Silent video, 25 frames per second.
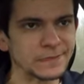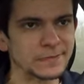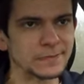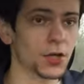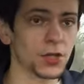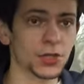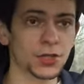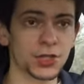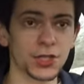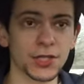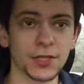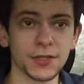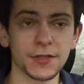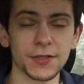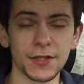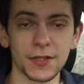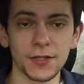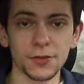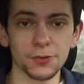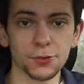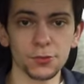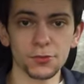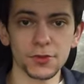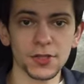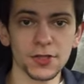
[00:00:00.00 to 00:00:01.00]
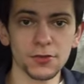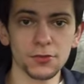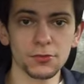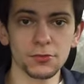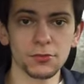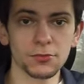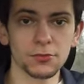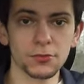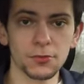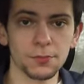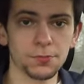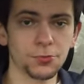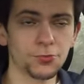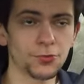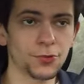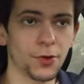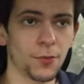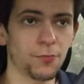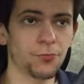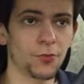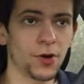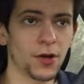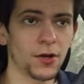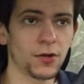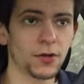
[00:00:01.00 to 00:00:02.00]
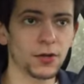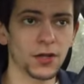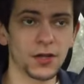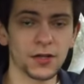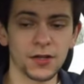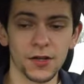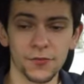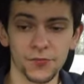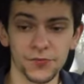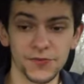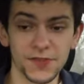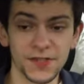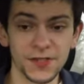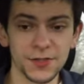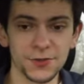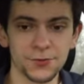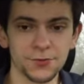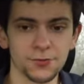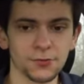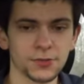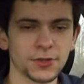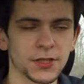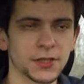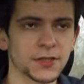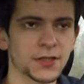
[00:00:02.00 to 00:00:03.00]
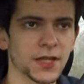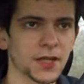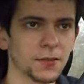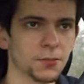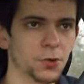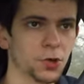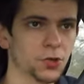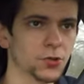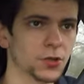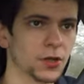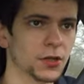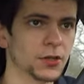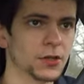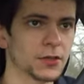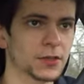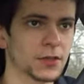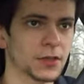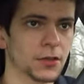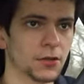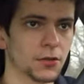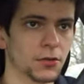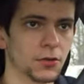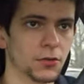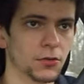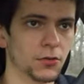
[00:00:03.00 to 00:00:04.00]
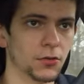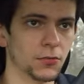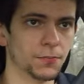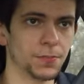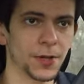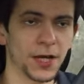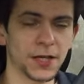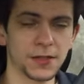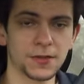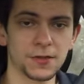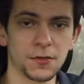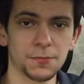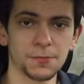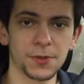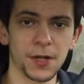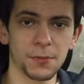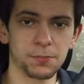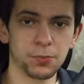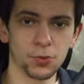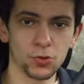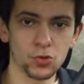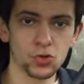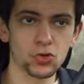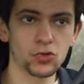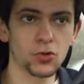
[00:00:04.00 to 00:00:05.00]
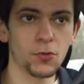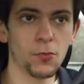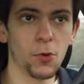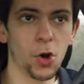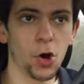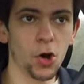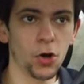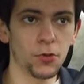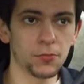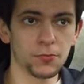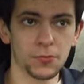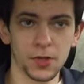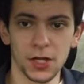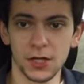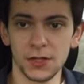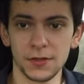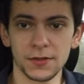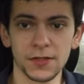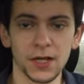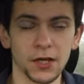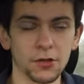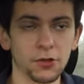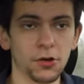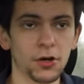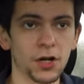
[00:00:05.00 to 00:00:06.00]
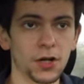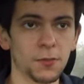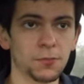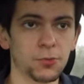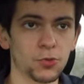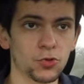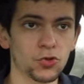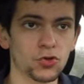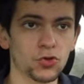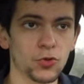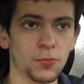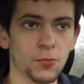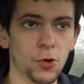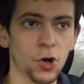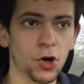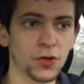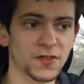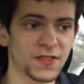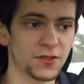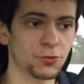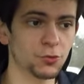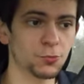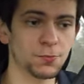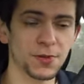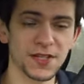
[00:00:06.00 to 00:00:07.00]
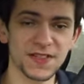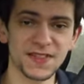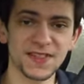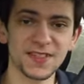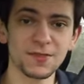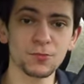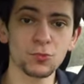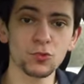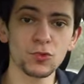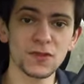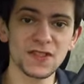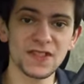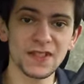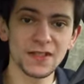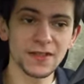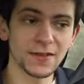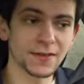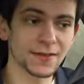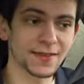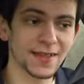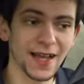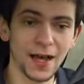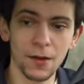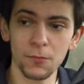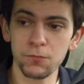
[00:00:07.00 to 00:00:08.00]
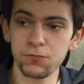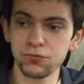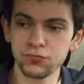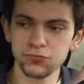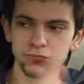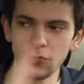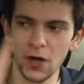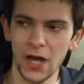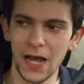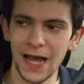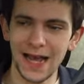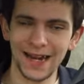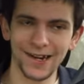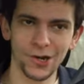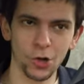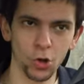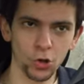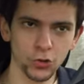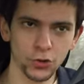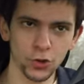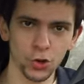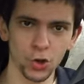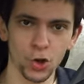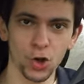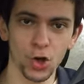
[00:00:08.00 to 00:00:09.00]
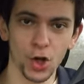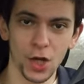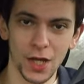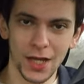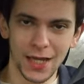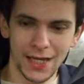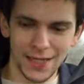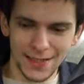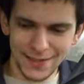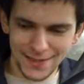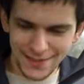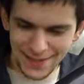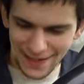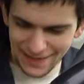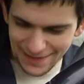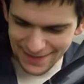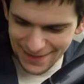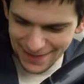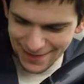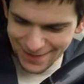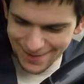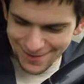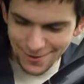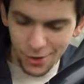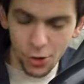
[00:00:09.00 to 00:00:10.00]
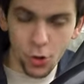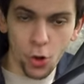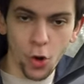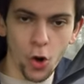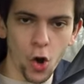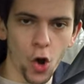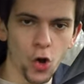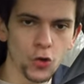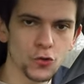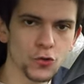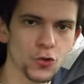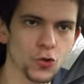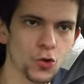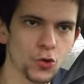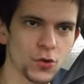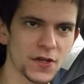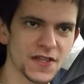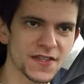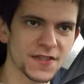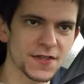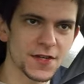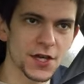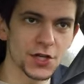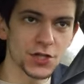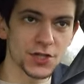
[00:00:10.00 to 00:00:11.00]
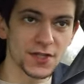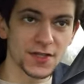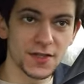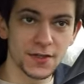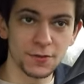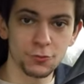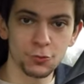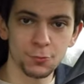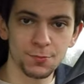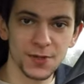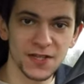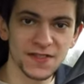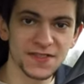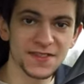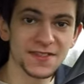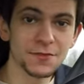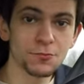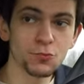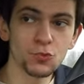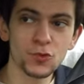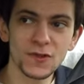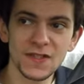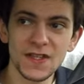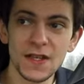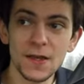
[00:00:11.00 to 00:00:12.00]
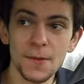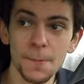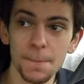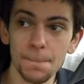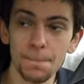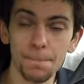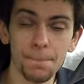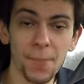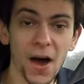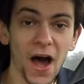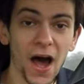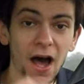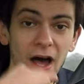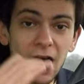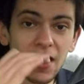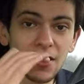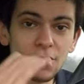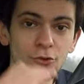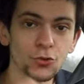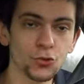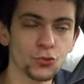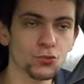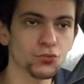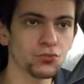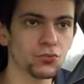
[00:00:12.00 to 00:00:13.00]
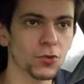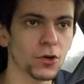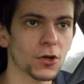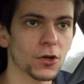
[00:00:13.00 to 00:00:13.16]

J'ai été étonné de, plusieurs points, la, finition qui est très bonne. Euh, par exemple, la planche de bord. À l'intérieur, la planche de bord, c'est du plastique moussé d'un bout à l'autre et ça descend entre les sièges. C'est du plastique moussé partout.